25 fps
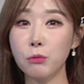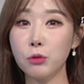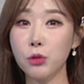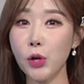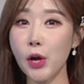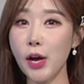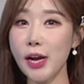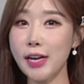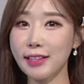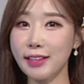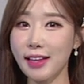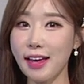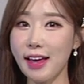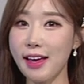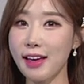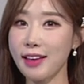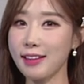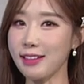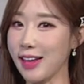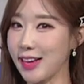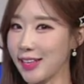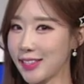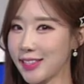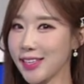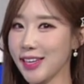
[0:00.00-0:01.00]
무료할
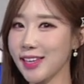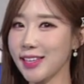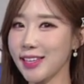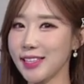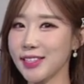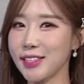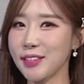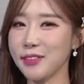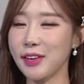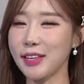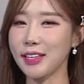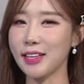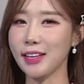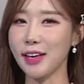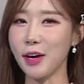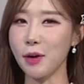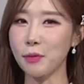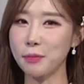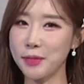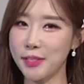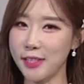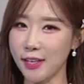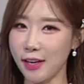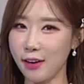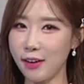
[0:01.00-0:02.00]
땐 SNS만 한 게
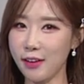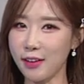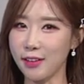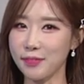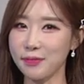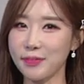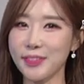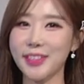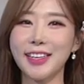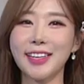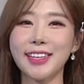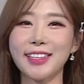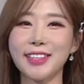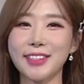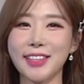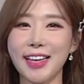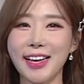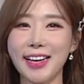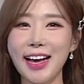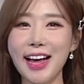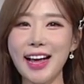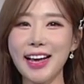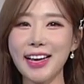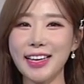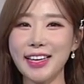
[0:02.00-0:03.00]
없죠. 그래서
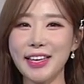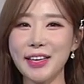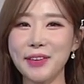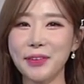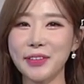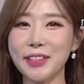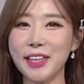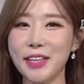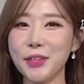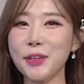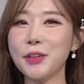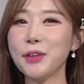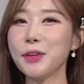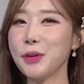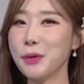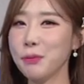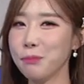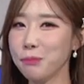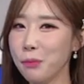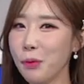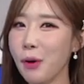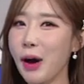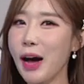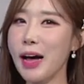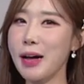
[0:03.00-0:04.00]
제가 이번에도
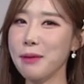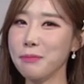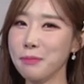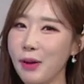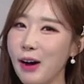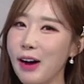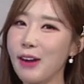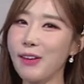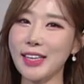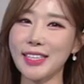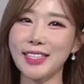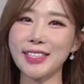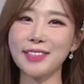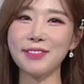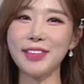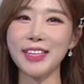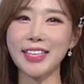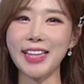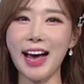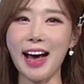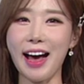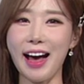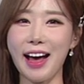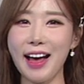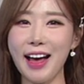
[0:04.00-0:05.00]
모아
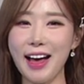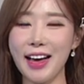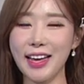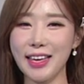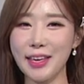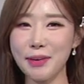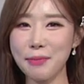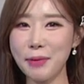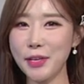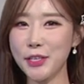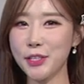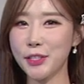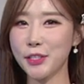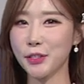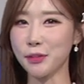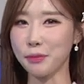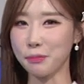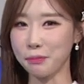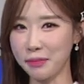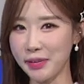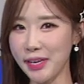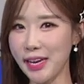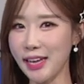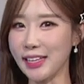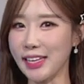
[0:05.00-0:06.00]
모아왔습니다. 이번 주
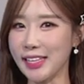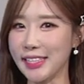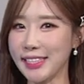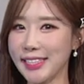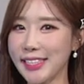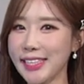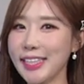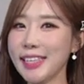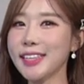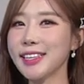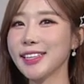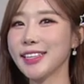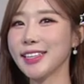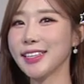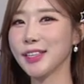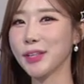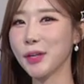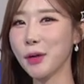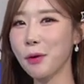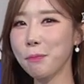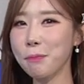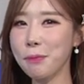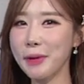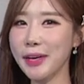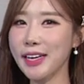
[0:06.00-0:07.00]
VNS
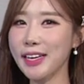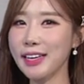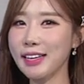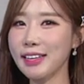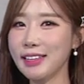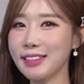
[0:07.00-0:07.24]
오픈!